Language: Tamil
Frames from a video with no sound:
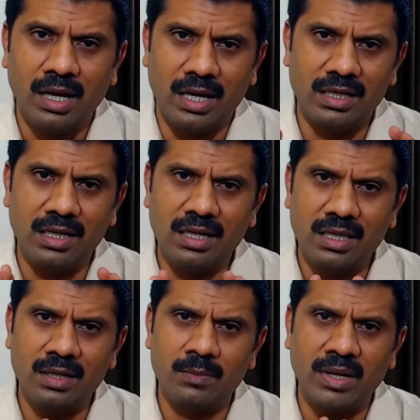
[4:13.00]
அதில் இருக்கிற
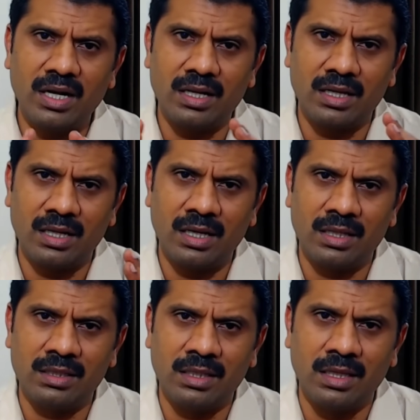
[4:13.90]
மேலே இருக்கிற
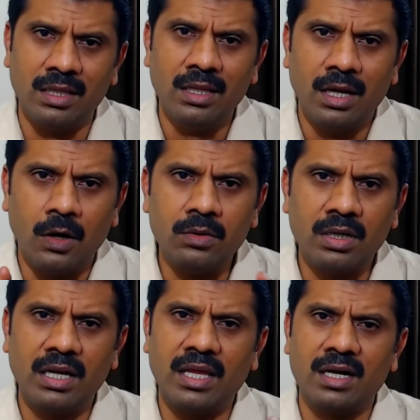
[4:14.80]
அந்த அவுட்டர்
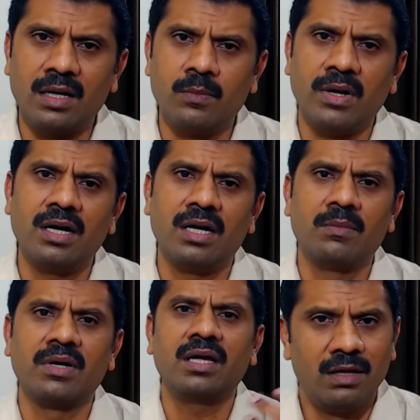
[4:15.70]
லேயரான பிரான்
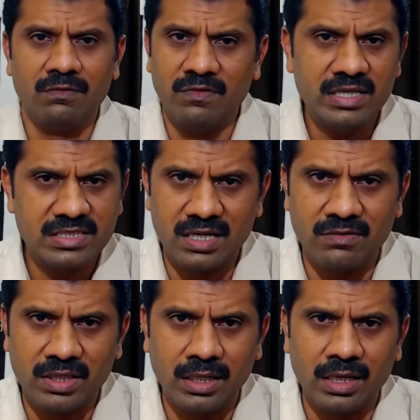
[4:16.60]
நமக்கு வேஸ்ட்
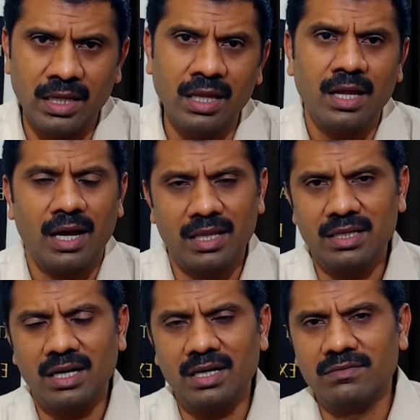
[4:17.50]
ஆகிறதே இல்லை
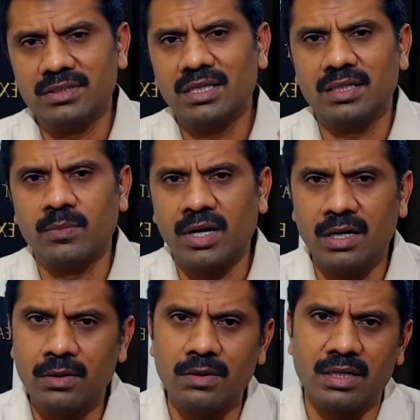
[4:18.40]
அதனால வந்து அந்த பிரான்
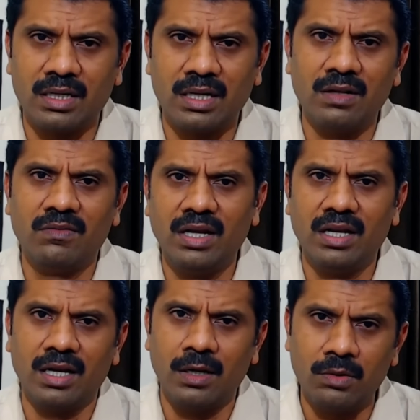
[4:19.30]
இருக்கனால வெளியே
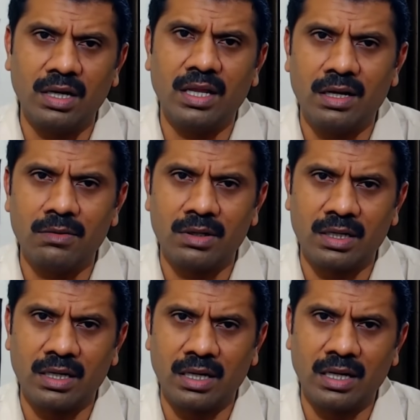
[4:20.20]
இருக்க அவுட்டர் லேயர்
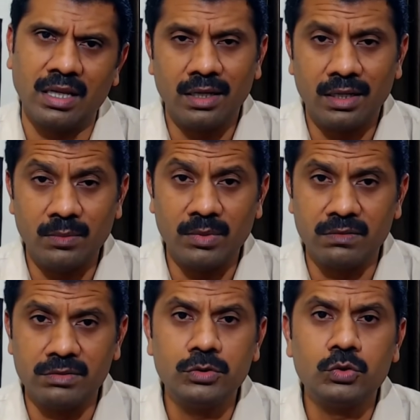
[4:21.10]
இருக்கனால நமக்கு
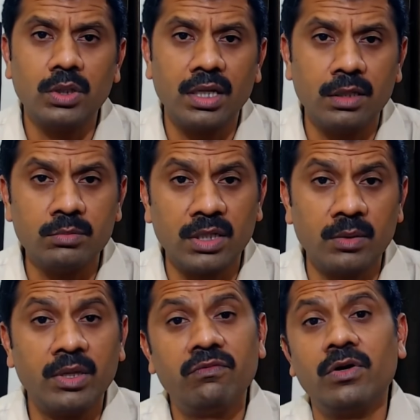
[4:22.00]
வந்து சுகர் ஏறும்
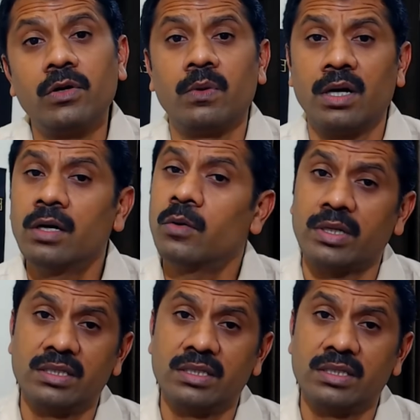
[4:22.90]
தன்மை வெகுவாக குறைந்து